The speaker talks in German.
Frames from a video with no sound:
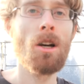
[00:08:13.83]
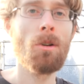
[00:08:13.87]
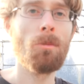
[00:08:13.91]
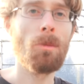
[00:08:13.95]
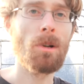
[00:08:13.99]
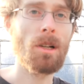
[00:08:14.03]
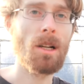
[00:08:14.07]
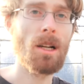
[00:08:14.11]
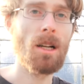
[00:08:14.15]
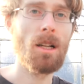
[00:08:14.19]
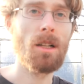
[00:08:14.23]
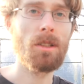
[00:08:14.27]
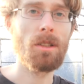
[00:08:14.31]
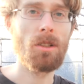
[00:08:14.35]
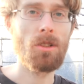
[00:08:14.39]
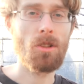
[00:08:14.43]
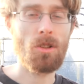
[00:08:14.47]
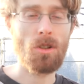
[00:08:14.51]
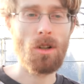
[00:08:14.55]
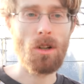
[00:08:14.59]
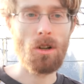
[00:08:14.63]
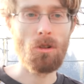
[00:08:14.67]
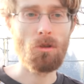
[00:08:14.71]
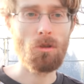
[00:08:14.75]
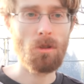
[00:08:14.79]
Man kann
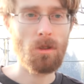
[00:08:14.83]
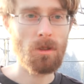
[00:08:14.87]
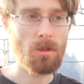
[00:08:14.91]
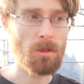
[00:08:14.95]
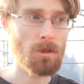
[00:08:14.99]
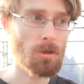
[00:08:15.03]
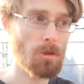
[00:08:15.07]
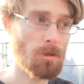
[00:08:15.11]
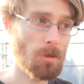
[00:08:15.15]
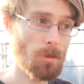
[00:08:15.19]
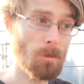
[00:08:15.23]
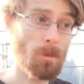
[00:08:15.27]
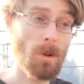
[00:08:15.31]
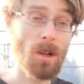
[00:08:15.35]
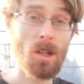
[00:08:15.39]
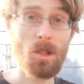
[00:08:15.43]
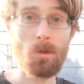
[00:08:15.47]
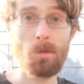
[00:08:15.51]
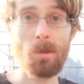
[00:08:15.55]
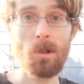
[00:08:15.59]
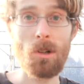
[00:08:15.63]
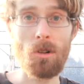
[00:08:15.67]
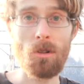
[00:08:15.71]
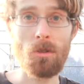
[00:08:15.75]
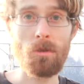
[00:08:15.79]
dann auch zum
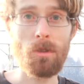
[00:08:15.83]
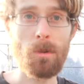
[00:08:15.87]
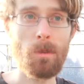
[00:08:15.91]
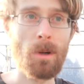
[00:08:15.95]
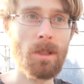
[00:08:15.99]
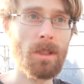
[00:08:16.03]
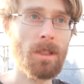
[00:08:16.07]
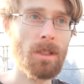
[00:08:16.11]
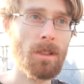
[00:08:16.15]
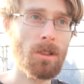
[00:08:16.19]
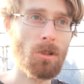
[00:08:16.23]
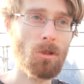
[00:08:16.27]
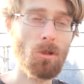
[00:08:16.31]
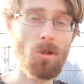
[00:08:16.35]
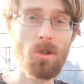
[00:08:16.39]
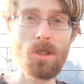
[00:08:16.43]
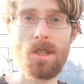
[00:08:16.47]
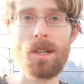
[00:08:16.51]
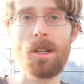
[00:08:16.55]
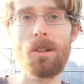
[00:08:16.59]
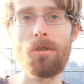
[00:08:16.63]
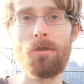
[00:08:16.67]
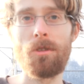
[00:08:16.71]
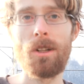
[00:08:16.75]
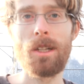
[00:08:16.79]
Beispiel auch, wenn man eine
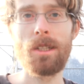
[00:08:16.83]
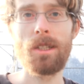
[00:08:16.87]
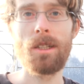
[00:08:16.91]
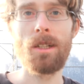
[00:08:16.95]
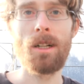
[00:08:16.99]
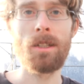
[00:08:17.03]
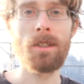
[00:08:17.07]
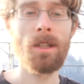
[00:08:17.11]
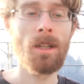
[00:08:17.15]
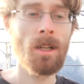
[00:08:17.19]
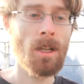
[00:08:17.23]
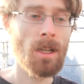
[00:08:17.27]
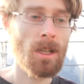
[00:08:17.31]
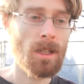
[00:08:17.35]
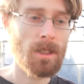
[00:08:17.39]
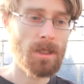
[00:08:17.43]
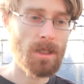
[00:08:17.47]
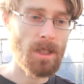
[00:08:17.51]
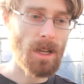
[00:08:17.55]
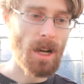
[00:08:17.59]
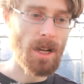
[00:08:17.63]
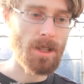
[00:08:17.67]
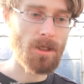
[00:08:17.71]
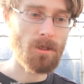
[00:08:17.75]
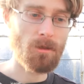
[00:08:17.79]
größere Fläche hat,
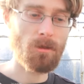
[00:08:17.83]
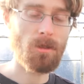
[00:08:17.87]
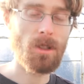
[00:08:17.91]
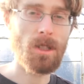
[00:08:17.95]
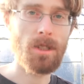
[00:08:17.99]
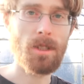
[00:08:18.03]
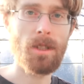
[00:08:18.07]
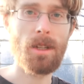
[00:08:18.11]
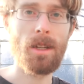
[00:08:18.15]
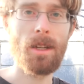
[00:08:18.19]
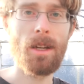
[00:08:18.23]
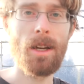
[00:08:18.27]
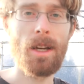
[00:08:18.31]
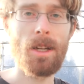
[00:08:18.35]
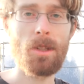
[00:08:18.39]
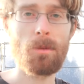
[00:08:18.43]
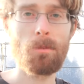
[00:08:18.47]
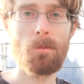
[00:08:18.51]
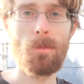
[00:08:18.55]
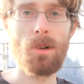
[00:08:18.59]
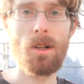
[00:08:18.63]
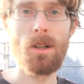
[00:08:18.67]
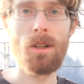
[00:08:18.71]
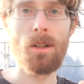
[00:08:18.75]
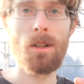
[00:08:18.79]
die eine Fläche
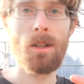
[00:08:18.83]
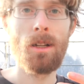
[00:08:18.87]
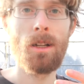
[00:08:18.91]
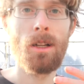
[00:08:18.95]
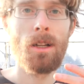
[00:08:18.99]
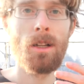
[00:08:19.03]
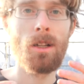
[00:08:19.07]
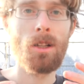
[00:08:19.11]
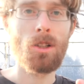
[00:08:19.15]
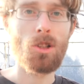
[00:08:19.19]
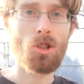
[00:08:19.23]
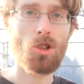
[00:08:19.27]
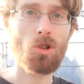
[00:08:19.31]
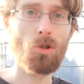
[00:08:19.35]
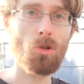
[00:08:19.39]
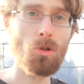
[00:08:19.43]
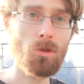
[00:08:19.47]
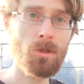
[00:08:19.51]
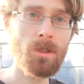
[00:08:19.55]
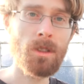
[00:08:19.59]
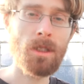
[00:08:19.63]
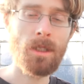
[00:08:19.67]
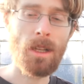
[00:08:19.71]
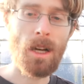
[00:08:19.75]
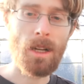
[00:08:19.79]
erstmal
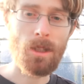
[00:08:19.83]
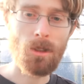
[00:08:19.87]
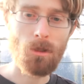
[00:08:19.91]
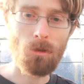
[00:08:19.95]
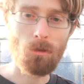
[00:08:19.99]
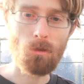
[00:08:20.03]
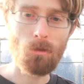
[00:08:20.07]
schon eine